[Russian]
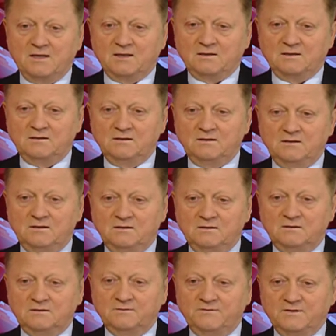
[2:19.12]

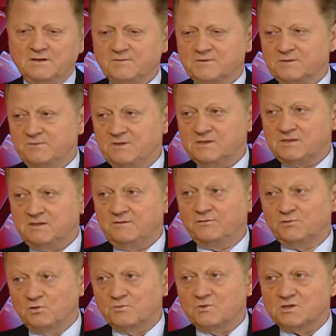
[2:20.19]
И в этом смысле, в
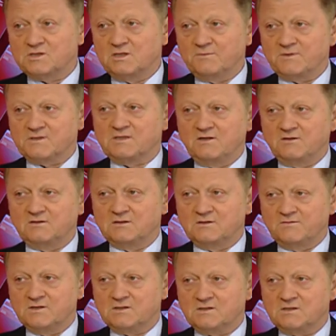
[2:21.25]
том числе, поставить
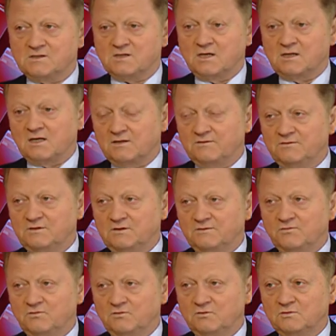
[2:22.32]
известность, а каковы
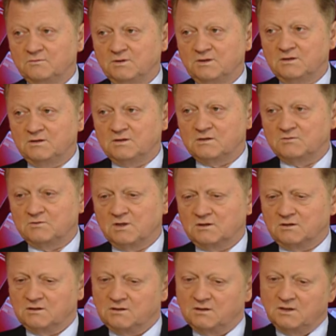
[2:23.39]
его были
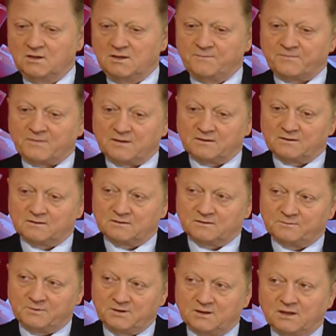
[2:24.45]
результаты
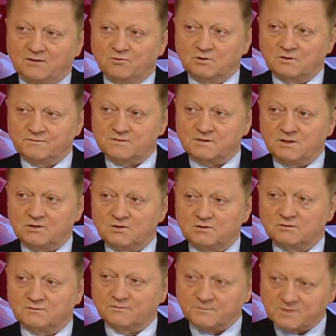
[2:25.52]
э, переговоров,
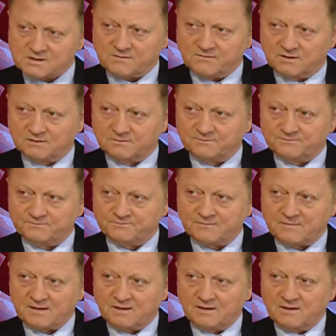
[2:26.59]
встречи в Москве.
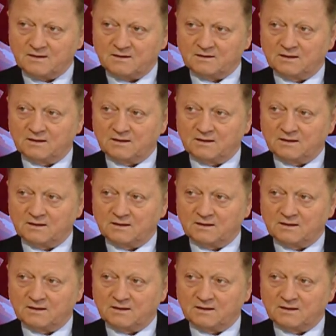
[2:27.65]
Да.